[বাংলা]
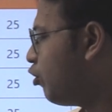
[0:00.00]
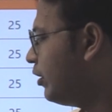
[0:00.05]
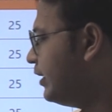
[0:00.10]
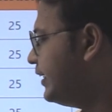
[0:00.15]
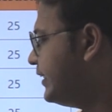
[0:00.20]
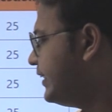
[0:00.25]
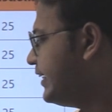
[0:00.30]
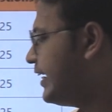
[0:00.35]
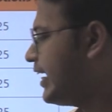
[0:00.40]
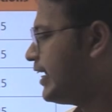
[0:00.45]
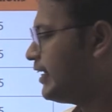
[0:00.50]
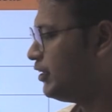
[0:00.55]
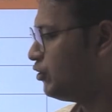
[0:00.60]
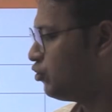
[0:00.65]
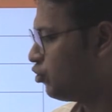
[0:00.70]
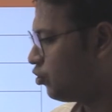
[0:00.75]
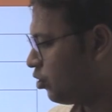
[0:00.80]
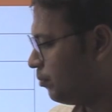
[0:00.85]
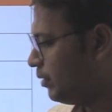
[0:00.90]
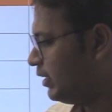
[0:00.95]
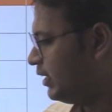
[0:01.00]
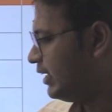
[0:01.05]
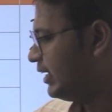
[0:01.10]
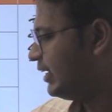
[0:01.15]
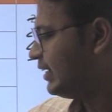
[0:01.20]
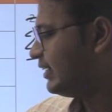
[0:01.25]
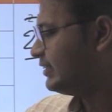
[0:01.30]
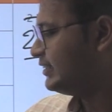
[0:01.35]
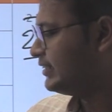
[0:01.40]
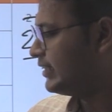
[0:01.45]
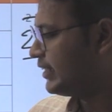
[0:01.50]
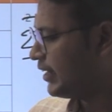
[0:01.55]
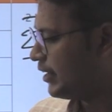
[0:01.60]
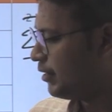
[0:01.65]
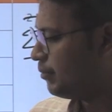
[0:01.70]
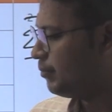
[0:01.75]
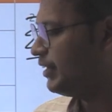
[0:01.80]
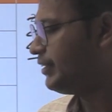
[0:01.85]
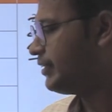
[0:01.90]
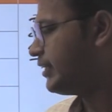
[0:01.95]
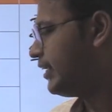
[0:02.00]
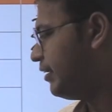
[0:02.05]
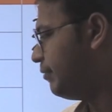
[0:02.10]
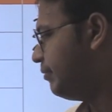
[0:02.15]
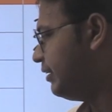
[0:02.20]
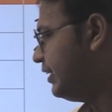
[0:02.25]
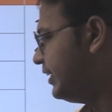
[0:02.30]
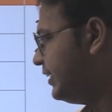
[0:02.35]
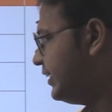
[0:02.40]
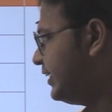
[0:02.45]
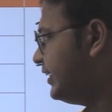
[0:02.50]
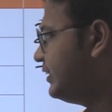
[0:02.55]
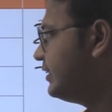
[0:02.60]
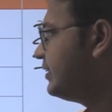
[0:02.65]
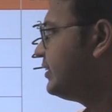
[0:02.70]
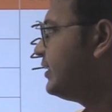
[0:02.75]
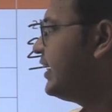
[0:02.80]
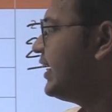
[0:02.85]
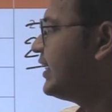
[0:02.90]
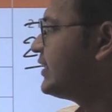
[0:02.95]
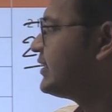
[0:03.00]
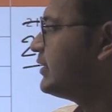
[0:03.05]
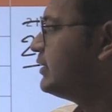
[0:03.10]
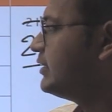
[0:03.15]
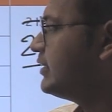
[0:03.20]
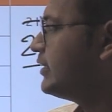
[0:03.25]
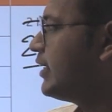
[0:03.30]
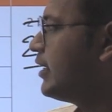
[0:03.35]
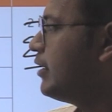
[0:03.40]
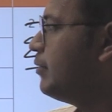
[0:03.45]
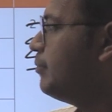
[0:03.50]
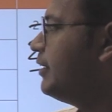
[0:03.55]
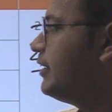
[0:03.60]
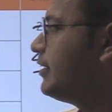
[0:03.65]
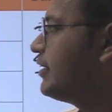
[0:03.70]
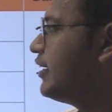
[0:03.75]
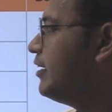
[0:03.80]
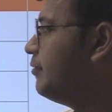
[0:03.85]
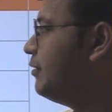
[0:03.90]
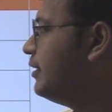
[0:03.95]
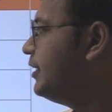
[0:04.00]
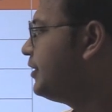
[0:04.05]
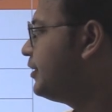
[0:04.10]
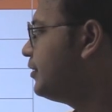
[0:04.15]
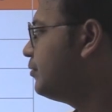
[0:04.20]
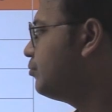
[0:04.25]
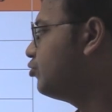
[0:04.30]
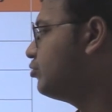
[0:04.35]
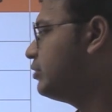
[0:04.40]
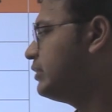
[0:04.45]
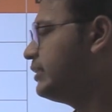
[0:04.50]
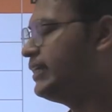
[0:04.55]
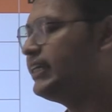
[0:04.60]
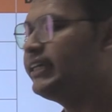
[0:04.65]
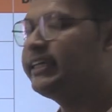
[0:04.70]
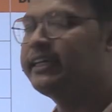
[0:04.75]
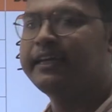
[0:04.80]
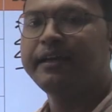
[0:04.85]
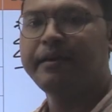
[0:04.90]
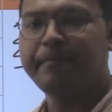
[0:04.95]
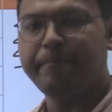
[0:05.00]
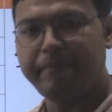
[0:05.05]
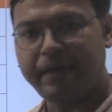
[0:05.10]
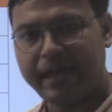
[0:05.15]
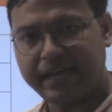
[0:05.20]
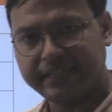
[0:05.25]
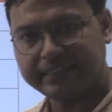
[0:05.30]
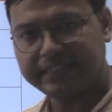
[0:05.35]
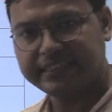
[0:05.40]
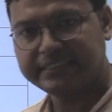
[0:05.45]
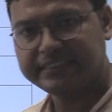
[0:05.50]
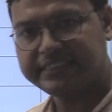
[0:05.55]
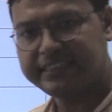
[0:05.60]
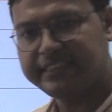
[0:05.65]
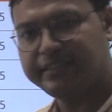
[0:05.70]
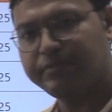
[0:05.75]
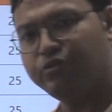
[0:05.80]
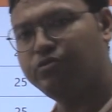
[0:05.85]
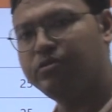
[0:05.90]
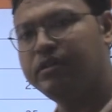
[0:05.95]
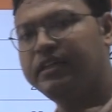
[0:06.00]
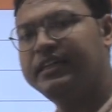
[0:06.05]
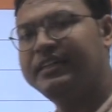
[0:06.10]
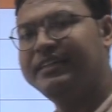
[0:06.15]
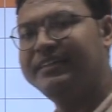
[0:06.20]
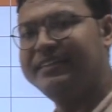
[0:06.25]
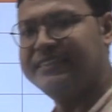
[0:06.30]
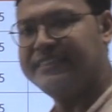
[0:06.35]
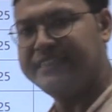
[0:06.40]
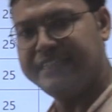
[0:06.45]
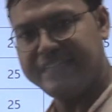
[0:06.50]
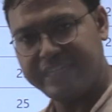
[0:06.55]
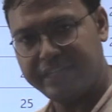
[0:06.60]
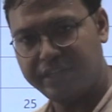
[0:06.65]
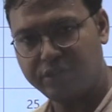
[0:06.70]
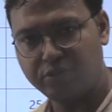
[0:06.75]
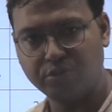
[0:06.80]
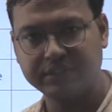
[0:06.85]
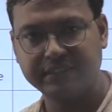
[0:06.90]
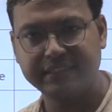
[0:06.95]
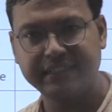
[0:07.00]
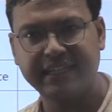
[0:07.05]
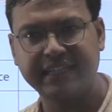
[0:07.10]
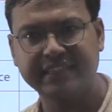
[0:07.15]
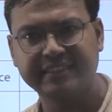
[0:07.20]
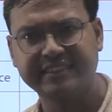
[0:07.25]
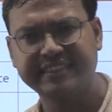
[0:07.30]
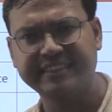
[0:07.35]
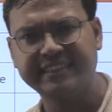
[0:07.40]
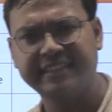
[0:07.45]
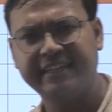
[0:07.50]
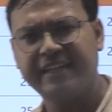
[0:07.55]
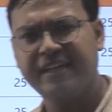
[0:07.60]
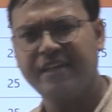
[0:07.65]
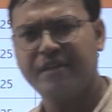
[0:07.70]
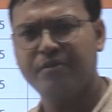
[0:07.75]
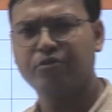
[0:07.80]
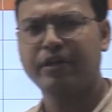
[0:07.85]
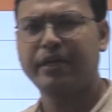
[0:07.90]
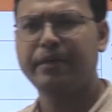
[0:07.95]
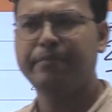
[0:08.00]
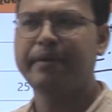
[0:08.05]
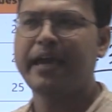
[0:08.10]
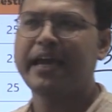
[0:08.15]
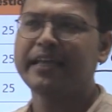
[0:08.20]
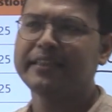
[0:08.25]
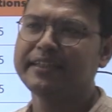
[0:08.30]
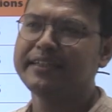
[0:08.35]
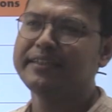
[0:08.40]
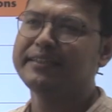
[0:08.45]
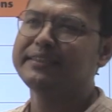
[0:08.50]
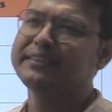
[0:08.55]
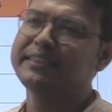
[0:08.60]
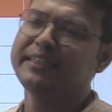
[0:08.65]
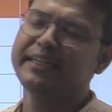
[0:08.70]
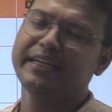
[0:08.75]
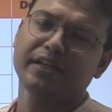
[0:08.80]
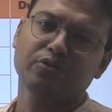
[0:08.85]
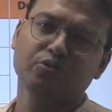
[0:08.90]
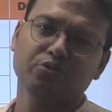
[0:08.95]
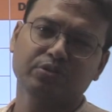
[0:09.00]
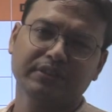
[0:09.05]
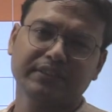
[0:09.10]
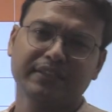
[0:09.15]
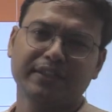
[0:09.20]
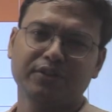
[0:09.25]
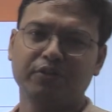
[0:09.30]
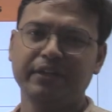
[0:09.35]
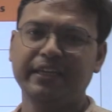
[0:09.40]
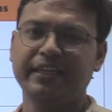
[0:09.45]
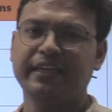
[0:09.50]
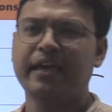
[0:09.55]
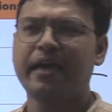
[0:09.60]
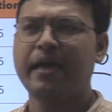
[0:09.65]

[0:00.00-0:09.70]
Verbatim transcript: পলিটি অ্যান্ড ইকোনমি জেনারেল মেন্টাল এবিলিটি ঠিক আছে জেনারেল মেন্টাল এবিলিটির মধ্যে ম্যাথ আছে এবং রিজনিংয়ের কোশ্চেন আছে এবং এই ম্যাথ আর রিজনিংয়ের কোশ্চেন ওই